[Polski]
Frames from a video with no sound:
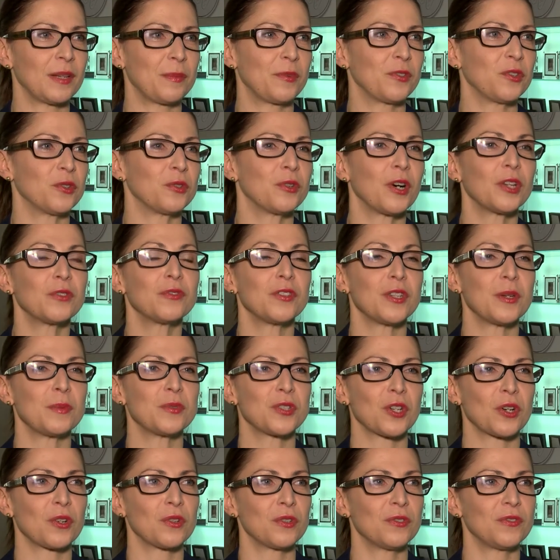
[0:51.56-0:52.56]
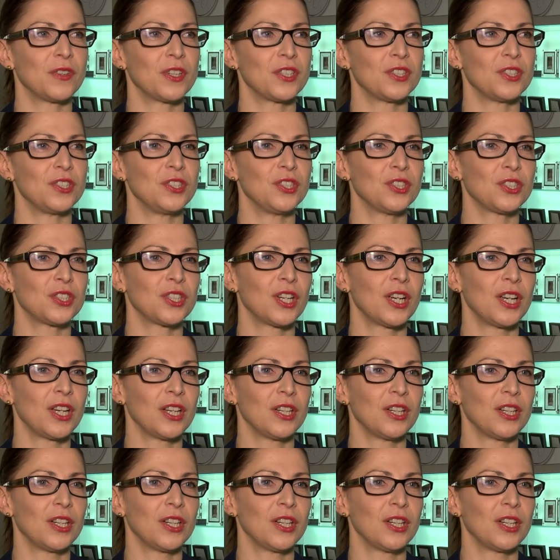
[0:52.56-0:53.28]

na pewno łatwiej je przechowywać niż